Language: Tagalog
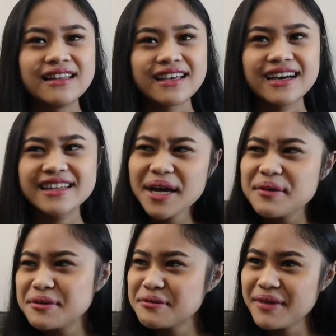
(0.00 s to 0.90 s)
Like, ang
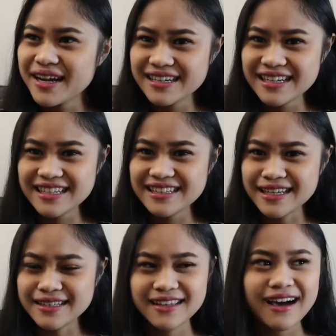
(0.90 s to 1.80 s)
dami mong
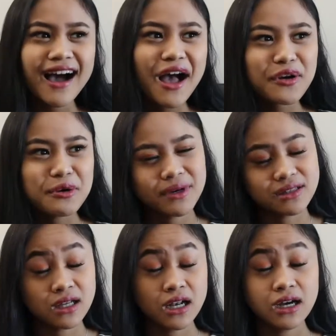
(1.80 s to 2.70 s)
maririnig na, ah,
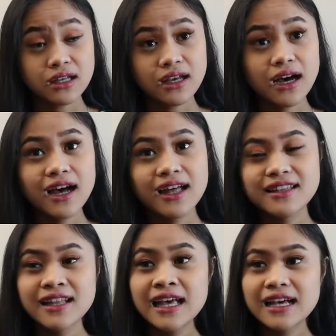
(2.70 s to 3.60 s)
gumanda lang
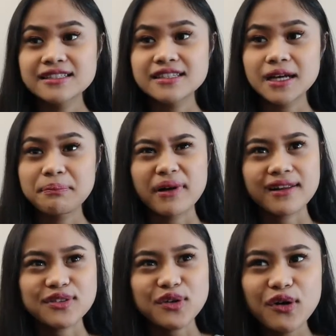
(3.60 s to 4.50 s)
yan, kasi
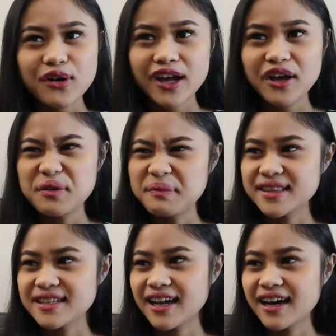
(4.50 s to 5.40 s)
nagparitoke,
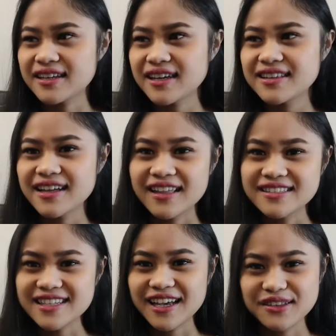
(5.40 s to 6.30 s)
gumanda lang yan
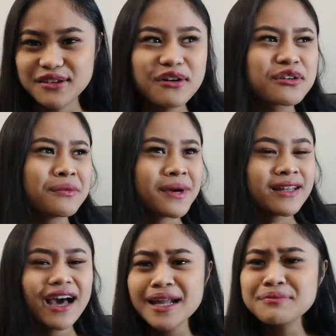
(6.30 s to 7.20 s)
dahil sa ilong, Guman
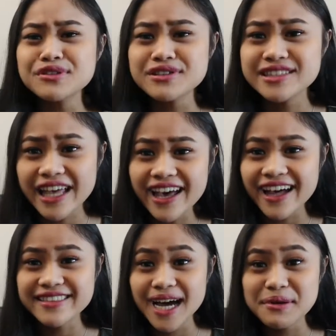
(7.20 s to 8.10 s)
Alam mo, te,
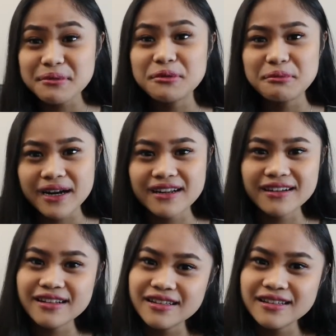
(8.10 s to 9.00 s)
ang dami mong
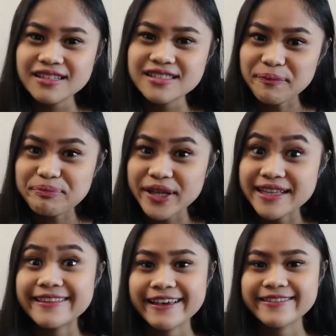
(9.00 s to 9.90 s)
maririnig na
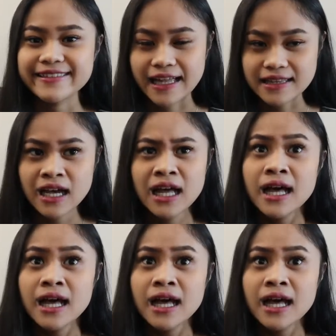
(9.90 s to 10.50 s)
something like that.